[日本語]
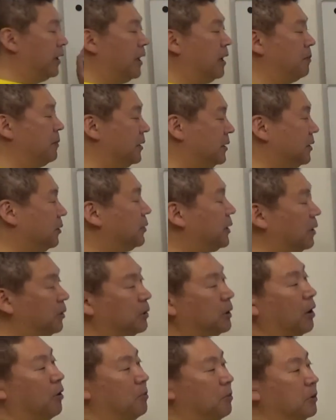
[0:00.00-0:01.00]
れがめっちゃ売れ
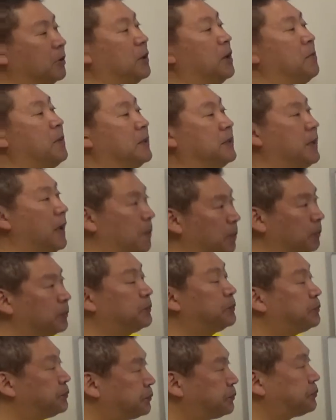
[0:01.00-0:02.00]
るとは思ってません。
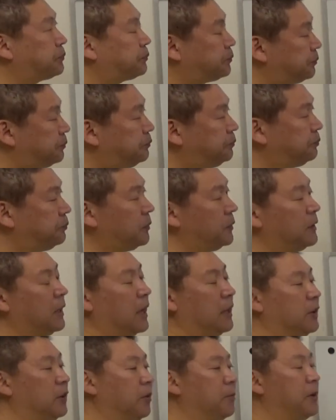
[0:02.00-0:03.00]

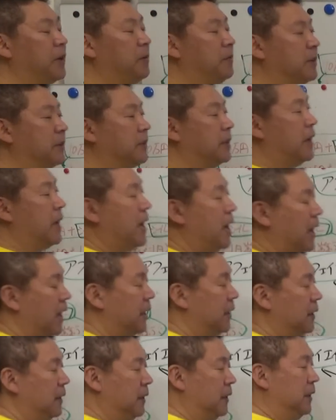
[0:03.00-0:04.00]
何とも言います
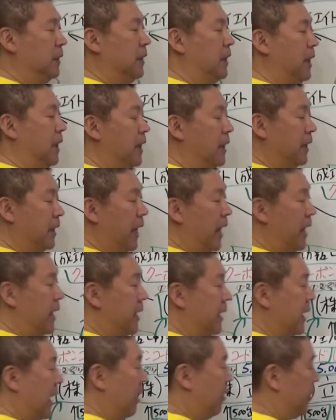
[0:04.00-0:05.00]
が、原
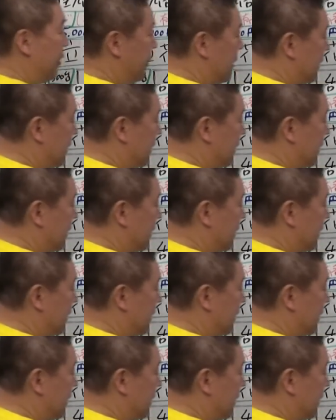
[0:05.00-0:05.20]
価売り